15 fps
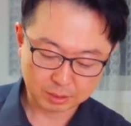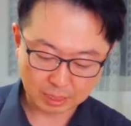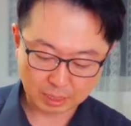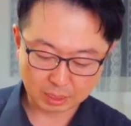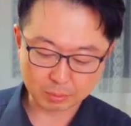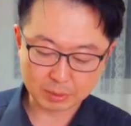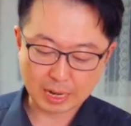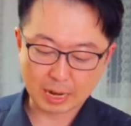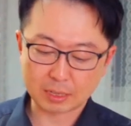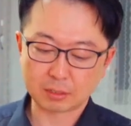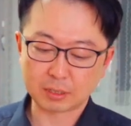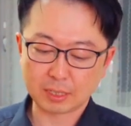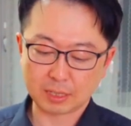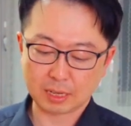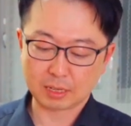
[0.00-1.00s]
양념 잘
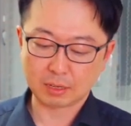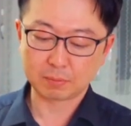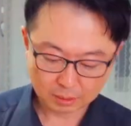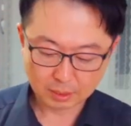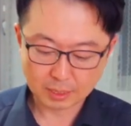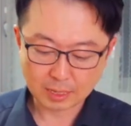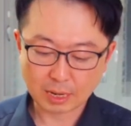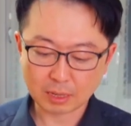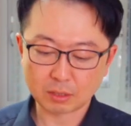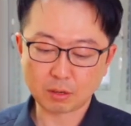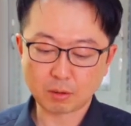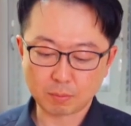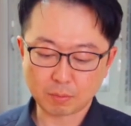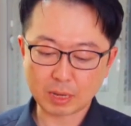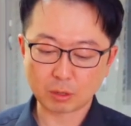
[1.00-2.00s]
섞이게끔.
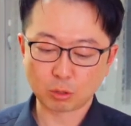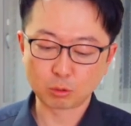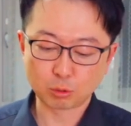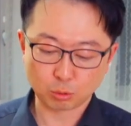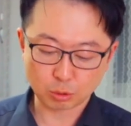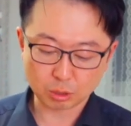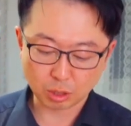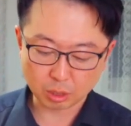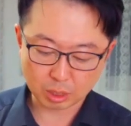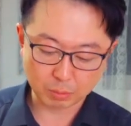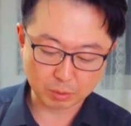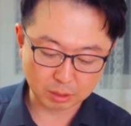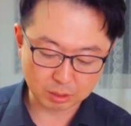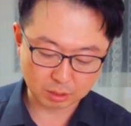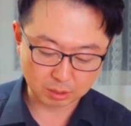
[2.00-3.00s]
양념만 어느 정도
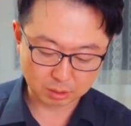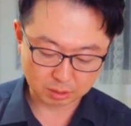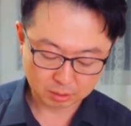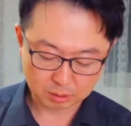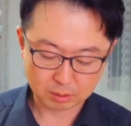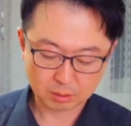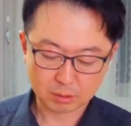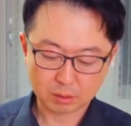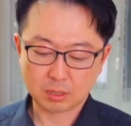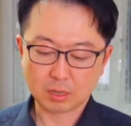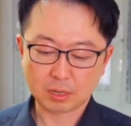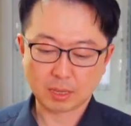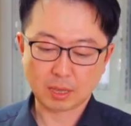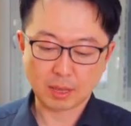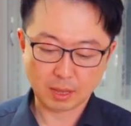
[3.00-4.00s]
섞이면은
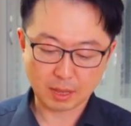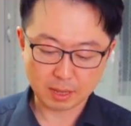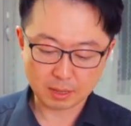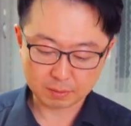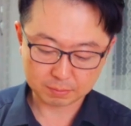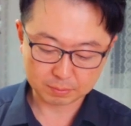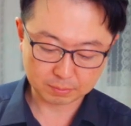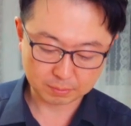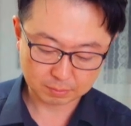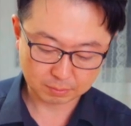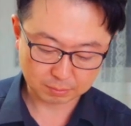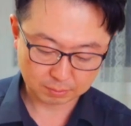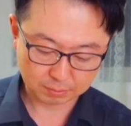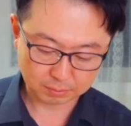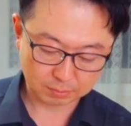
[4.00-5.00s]
이렇게. 또 다
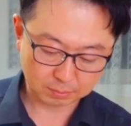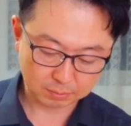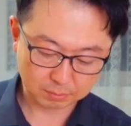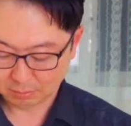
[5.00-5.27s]
끝났네.